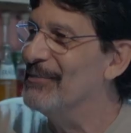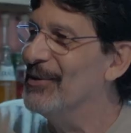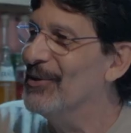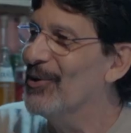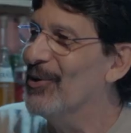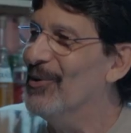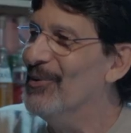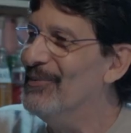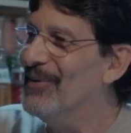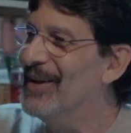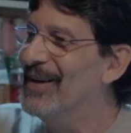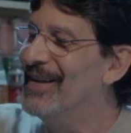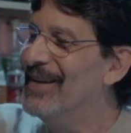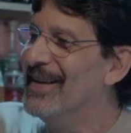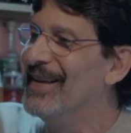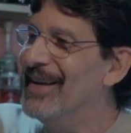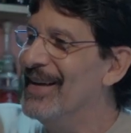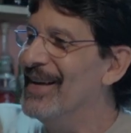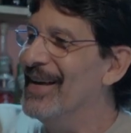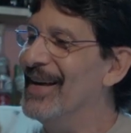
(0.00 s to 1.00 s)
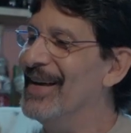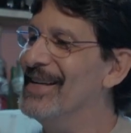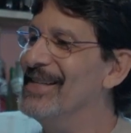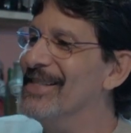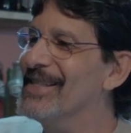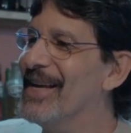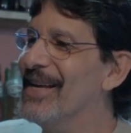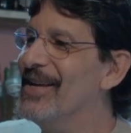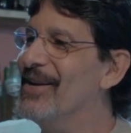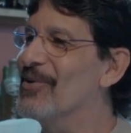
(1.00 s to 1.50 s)
pitomba. É
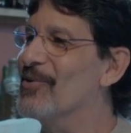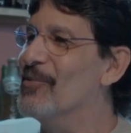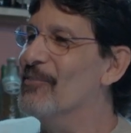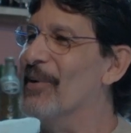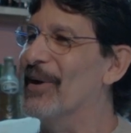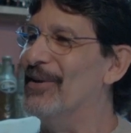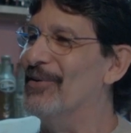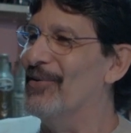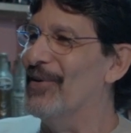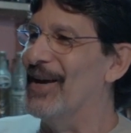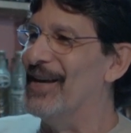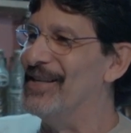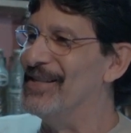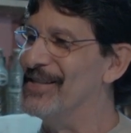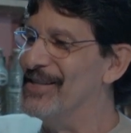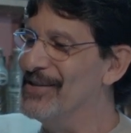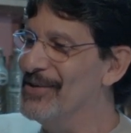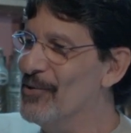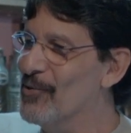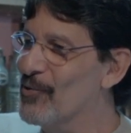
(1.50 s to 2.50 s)
isso aí, compadre velho. Se